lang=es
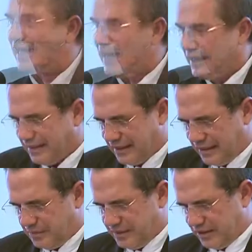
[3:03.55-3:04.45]
Esta
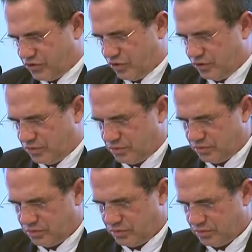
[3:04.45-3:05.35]
delimitación
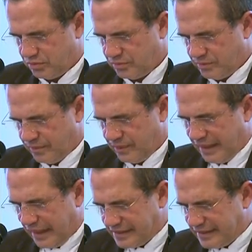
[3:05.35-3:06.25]

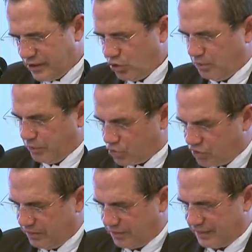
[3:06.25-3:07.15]
ha sido
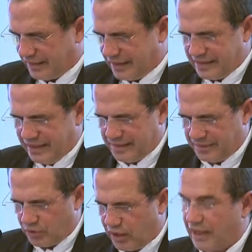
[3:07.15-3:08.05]
posible gracias
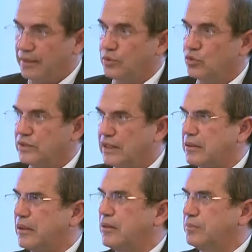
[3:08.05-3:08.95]
a la voluntad
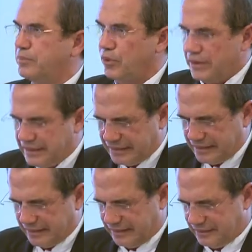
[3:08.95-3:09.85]

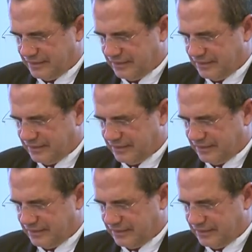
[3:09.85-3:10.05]
política